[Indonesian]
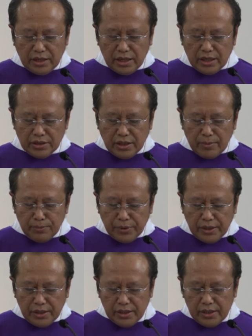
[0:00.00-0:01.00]
jangan
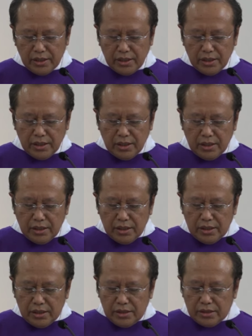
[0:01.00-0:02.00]
sampai
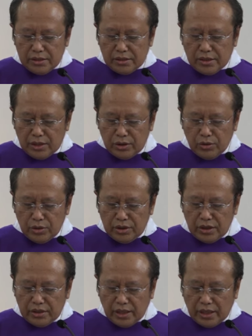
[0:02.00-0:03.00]
jatuh
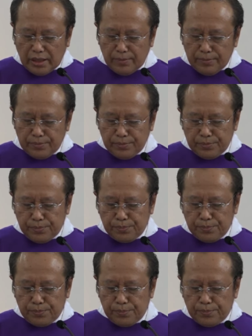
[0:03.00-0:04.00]
di dalam
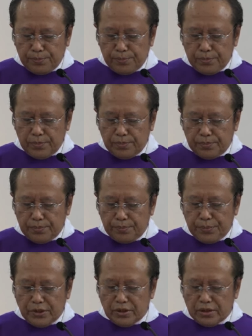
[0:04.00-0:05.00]

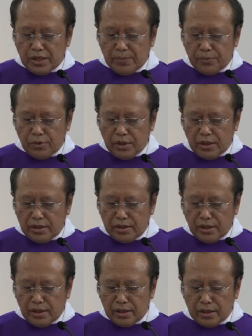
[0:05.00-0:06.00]
pesta pora
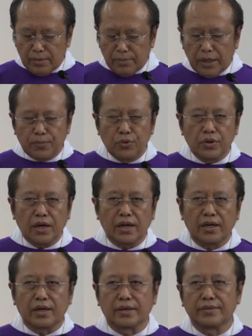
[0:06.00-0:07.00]
dan kemabukan.